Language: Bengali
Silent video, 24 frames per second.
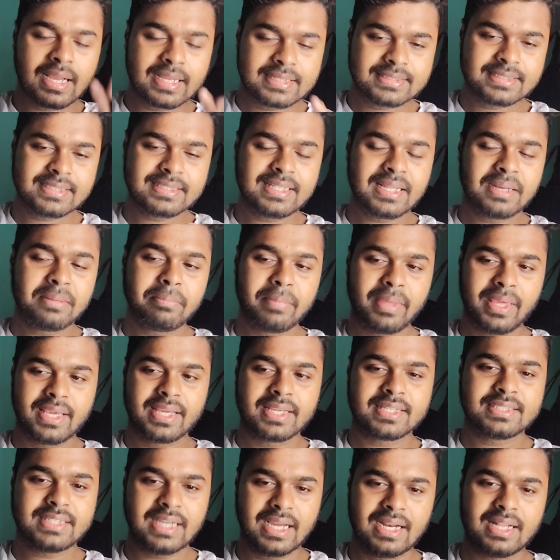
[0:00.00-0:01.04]
কাছে তার
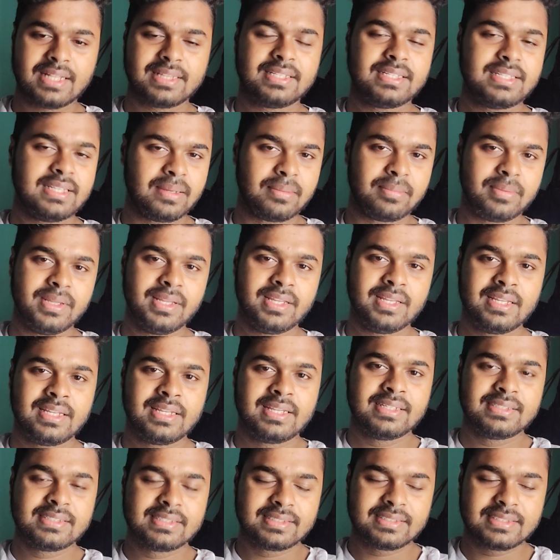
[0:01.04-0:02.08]
মেয়েকে ছাড়াতে যাবে
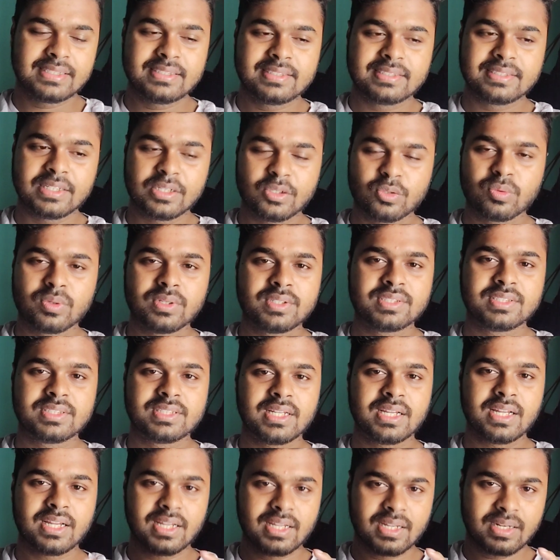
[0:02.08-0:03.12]
সেই
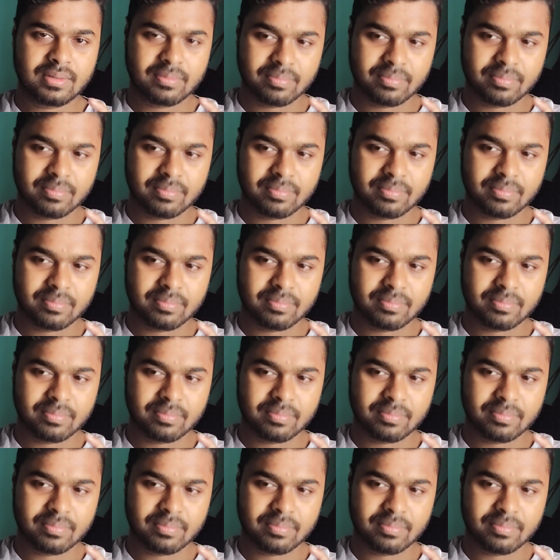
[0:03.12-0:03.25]
সিকোয়েন্সটা